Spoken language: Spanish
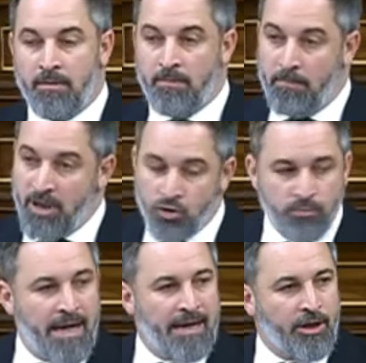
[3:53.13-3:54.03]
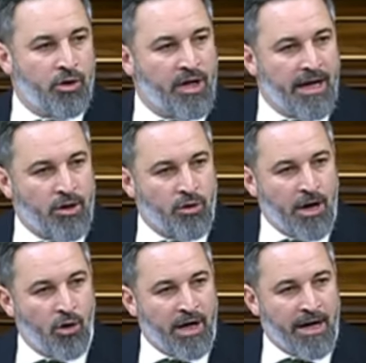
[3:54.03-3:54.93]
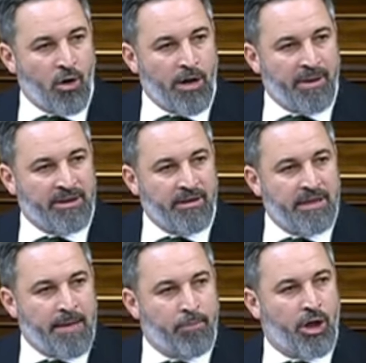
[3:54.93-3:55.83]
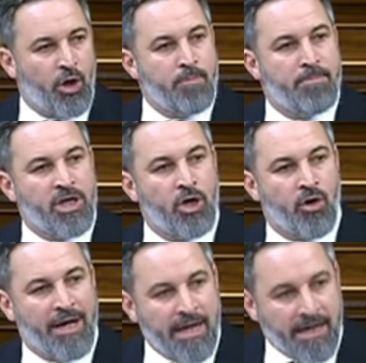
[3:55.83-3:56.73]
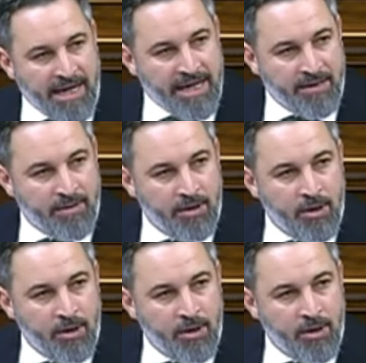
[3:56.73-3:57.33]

menos mal que no llegaron a lograr lo que pretendían, porque lo impidió el rey,